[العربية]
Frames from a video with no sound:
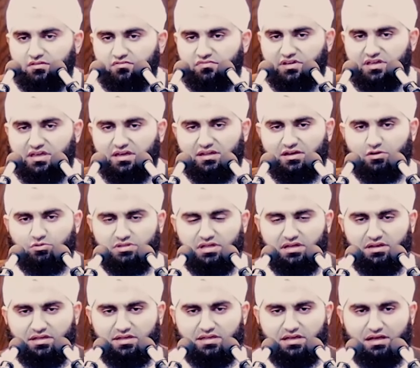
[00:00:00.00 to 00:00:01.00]
فكان
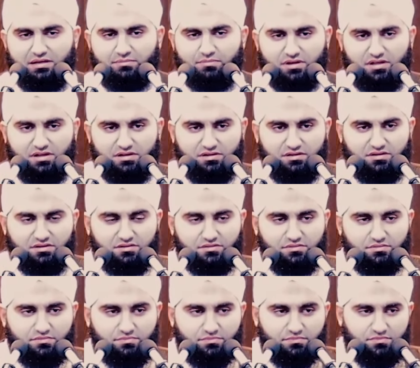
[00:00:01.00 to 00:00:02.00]
هنالك أمرا
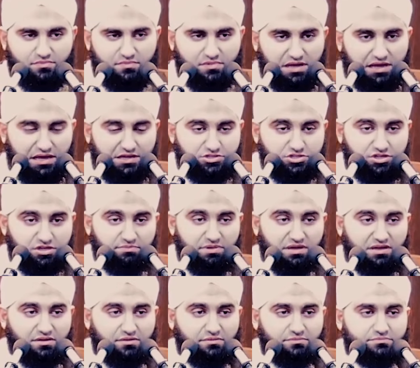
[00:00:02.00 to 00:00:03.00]

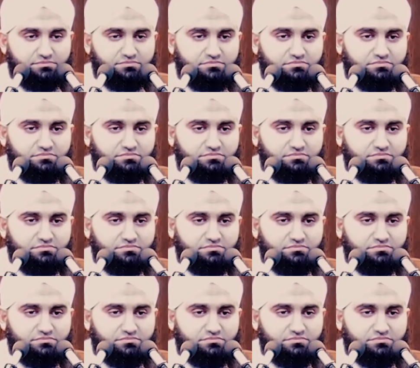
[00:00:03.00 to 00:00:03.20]
عجيبا